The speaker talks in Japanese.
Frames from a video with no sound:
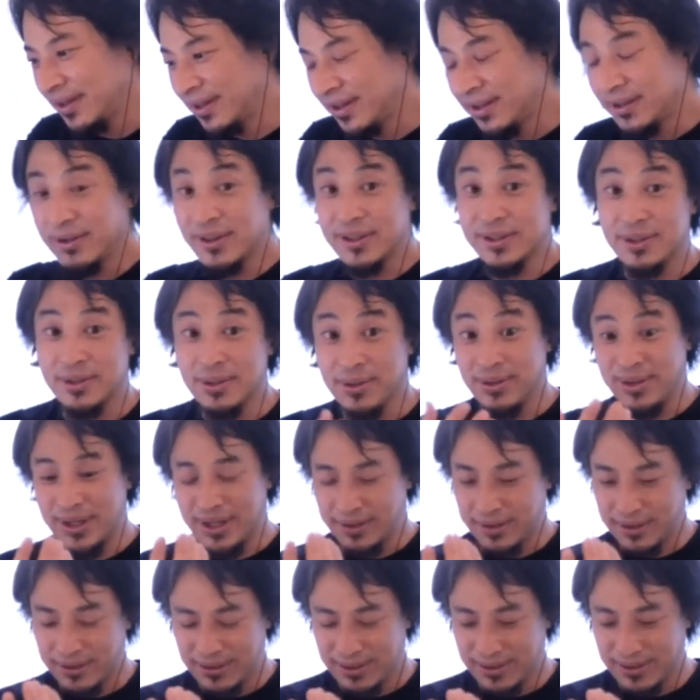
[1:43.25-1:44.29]
要はその、あ
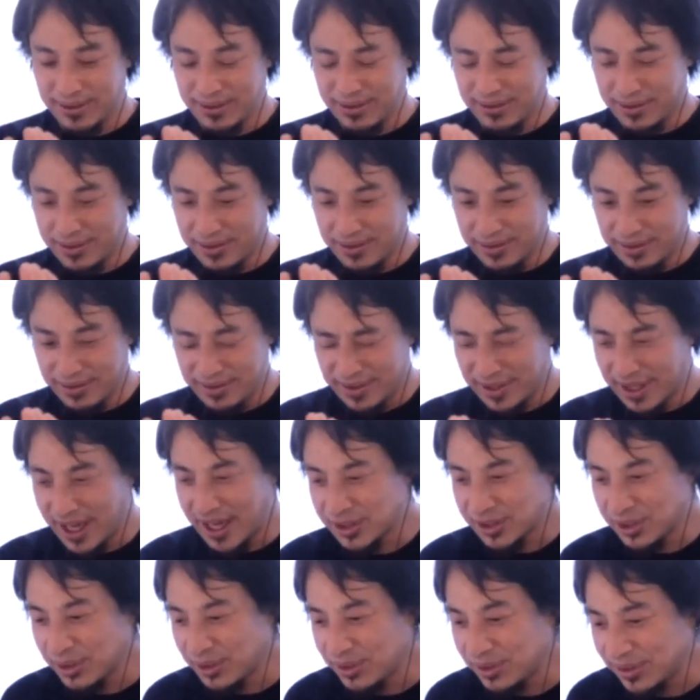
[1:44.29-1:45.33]
の、破
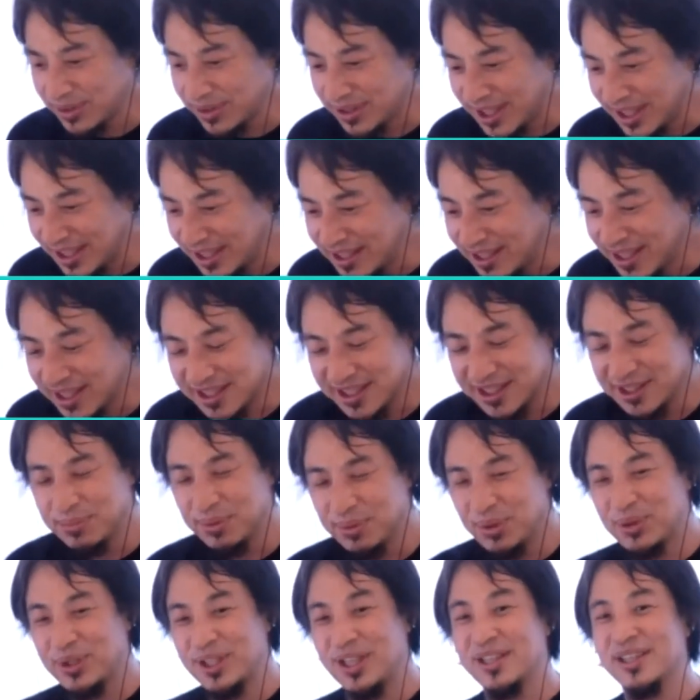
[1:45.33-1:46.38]
傷風っていきなり死ぬ
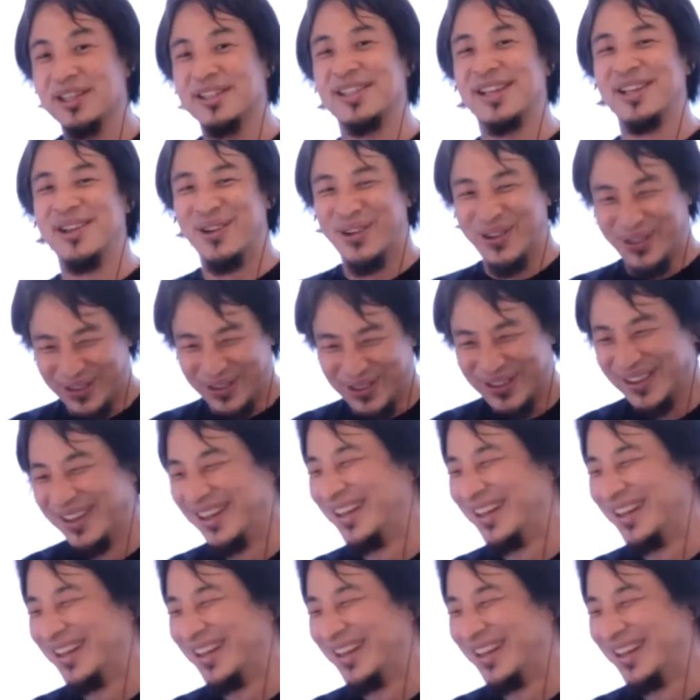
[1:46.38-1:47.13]
病気なんですけど、